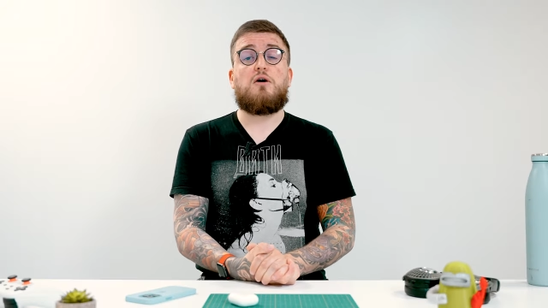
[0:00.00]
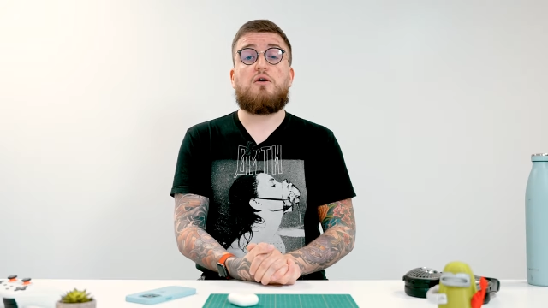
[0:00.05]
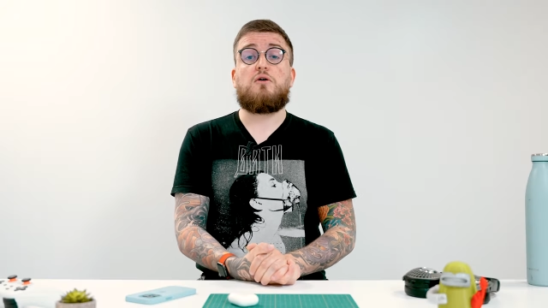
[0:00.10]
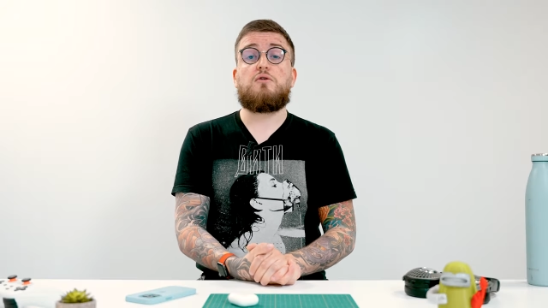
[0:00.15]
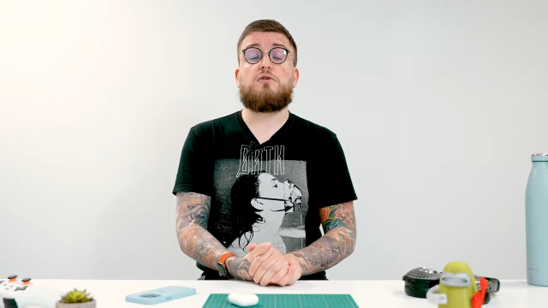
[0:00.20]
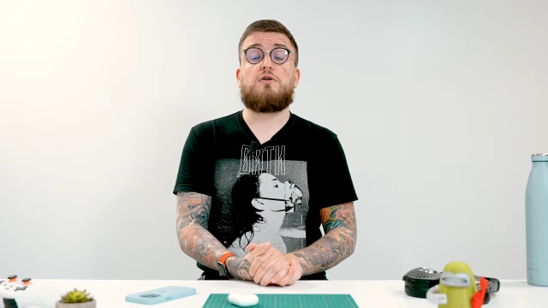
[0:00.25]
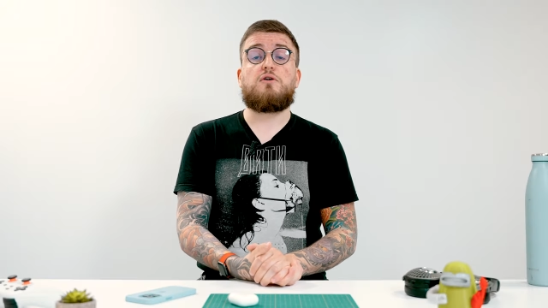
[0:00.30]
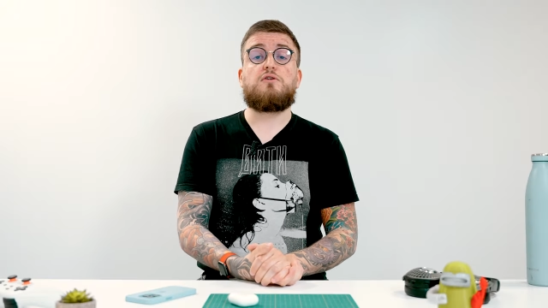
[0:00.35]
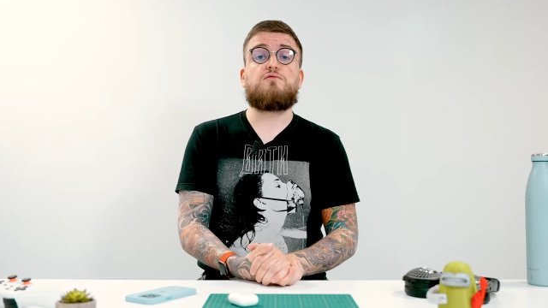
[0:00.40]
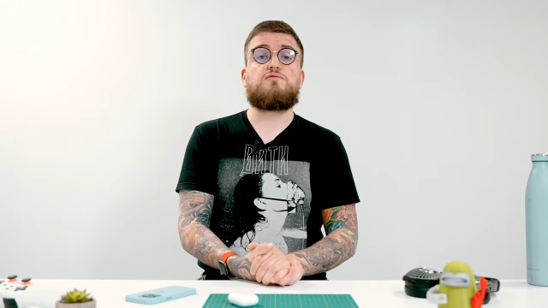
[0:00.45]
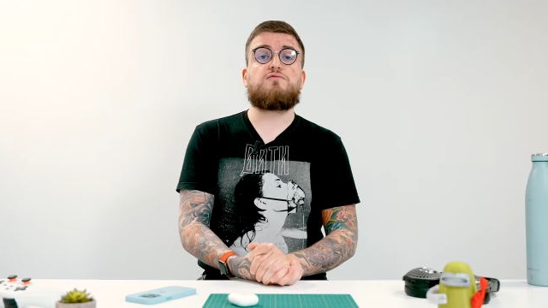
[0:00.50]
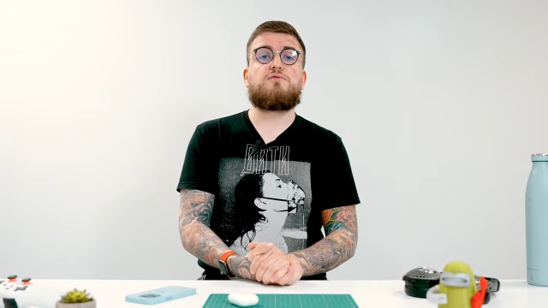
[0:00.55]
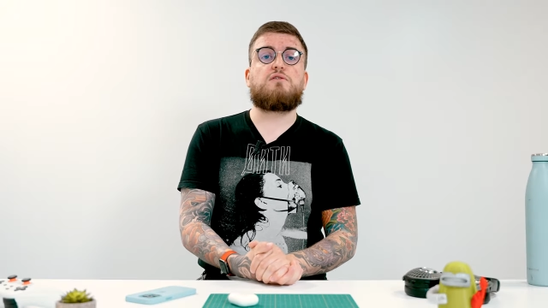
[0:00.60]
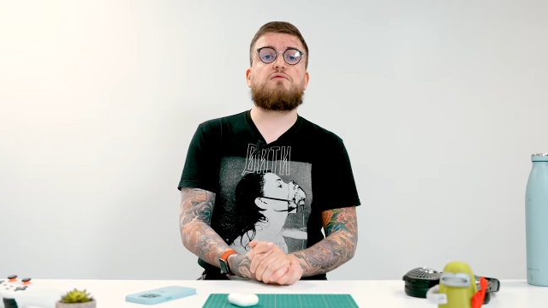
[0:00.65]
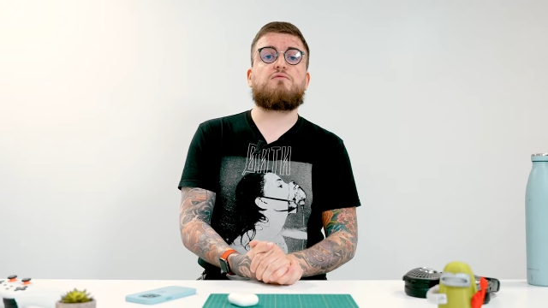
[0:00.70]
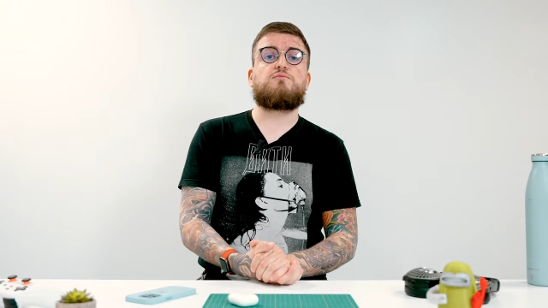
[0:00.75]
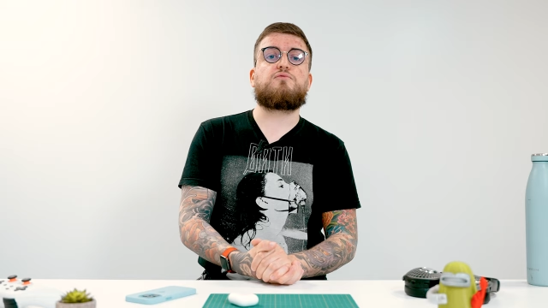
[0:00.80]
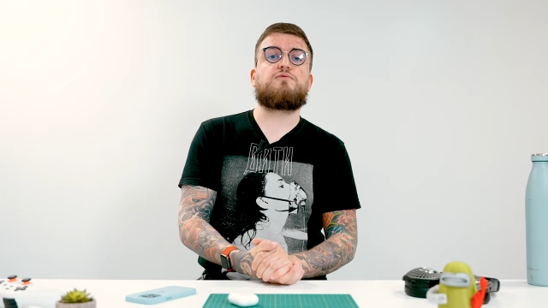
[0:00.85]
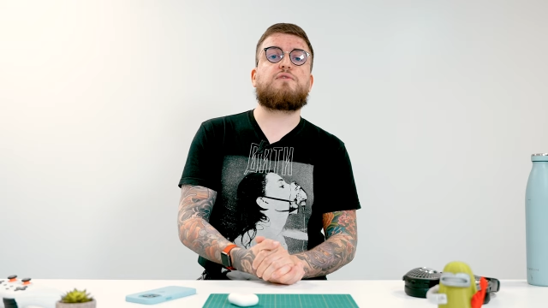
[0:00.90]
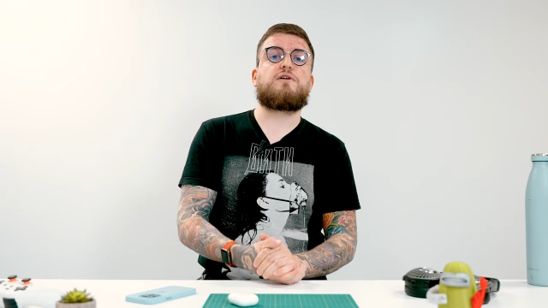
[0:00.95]
Encore une fois,
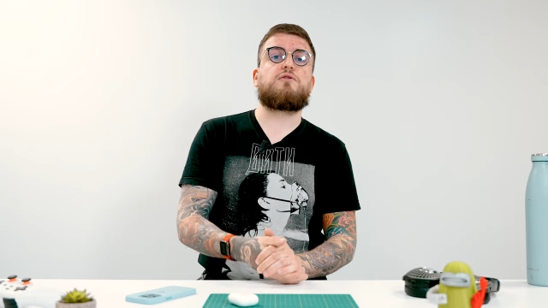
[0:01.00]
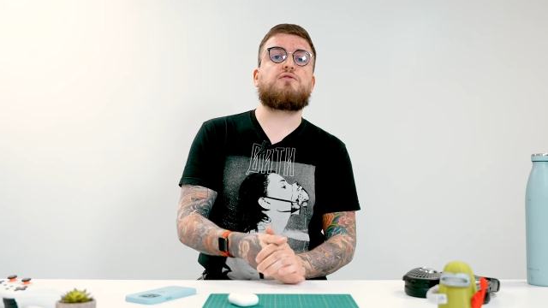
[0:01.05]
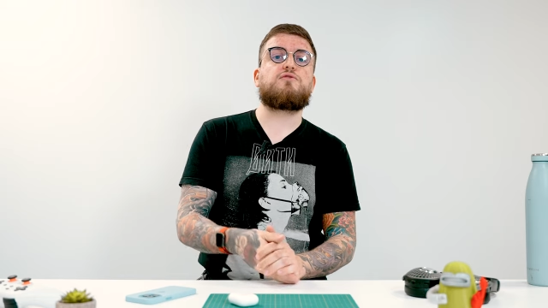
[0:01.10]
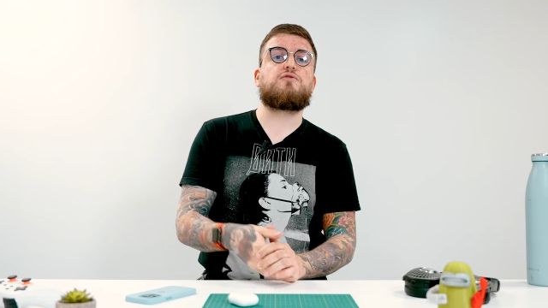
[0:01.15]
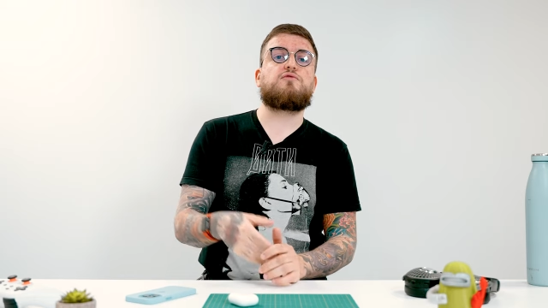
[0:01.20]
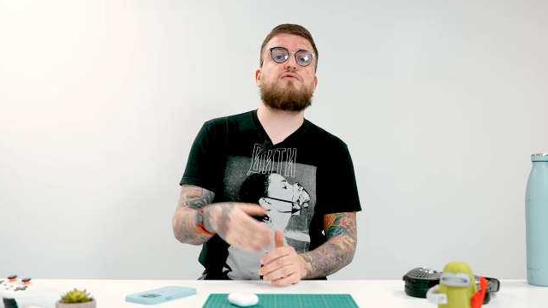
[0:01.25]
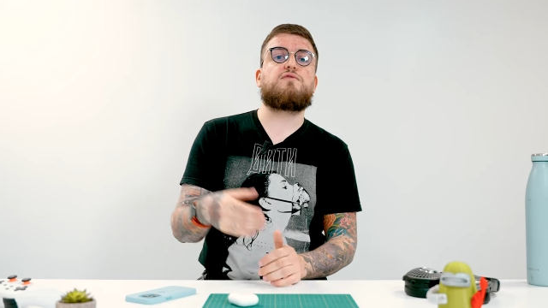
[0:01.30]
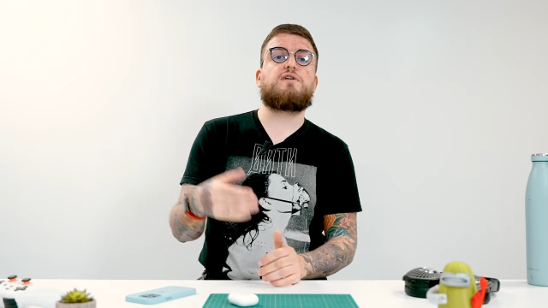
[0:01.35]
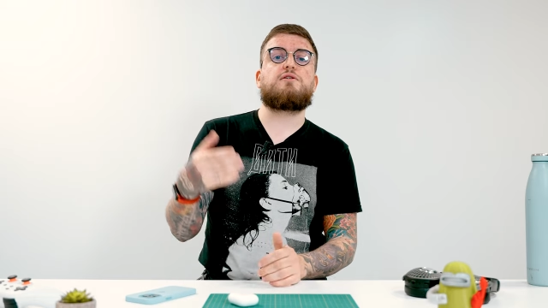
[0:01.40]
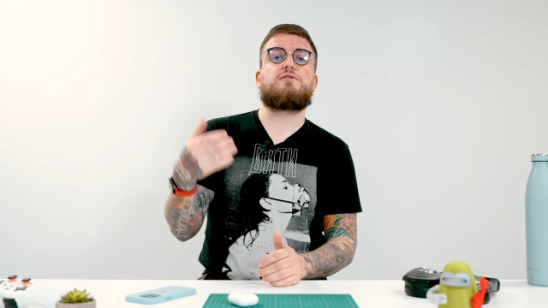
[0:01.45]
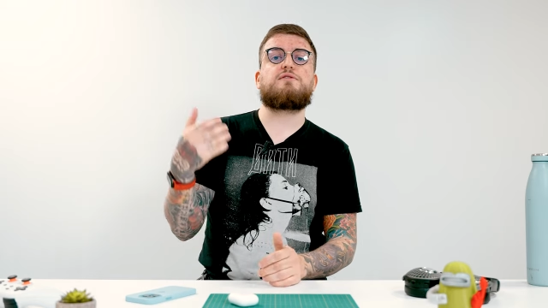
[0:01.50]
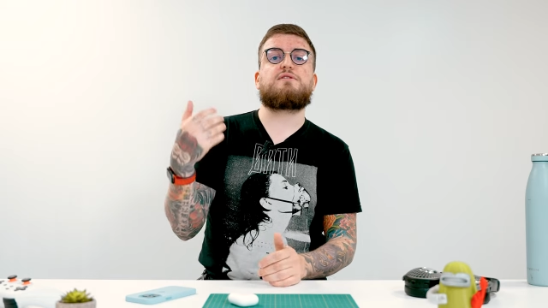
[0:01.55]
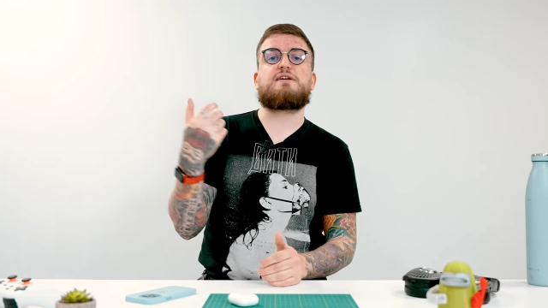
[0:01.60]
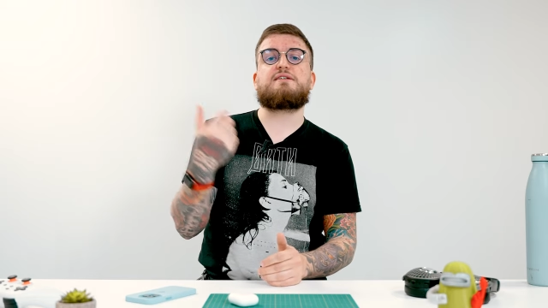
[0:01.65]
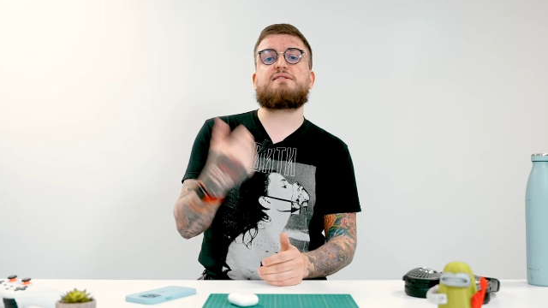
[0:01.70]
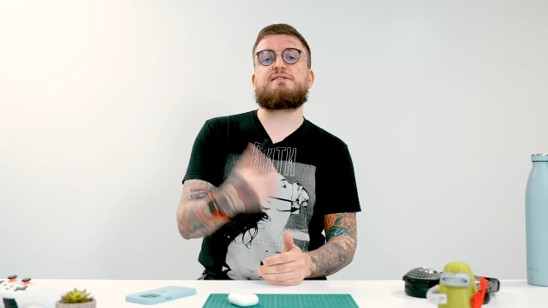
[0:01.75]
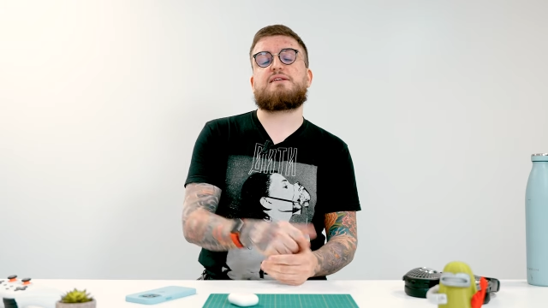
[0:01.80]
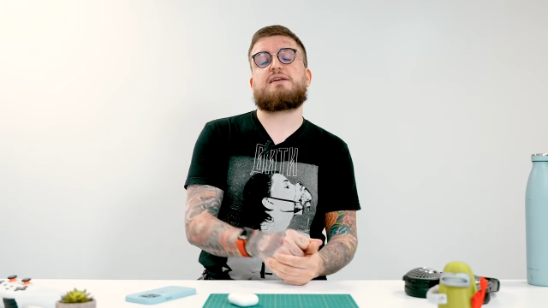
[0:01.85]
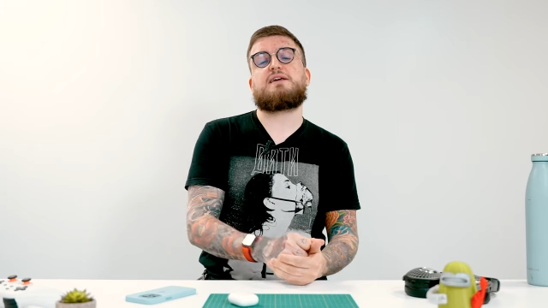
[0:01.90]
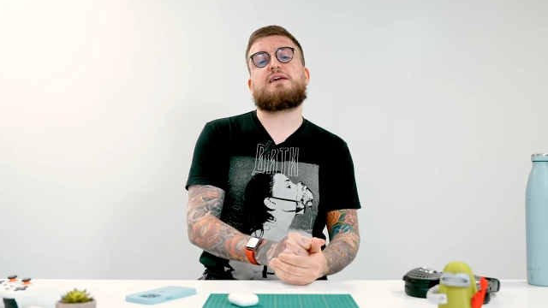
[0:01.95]
vous pouvez retrouver le
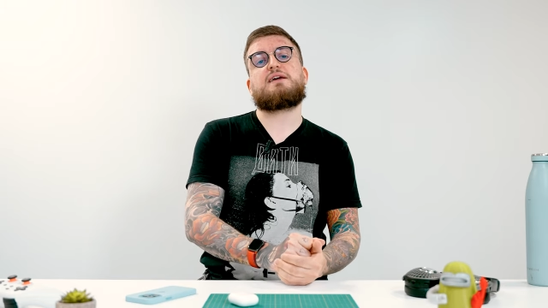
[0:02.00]
test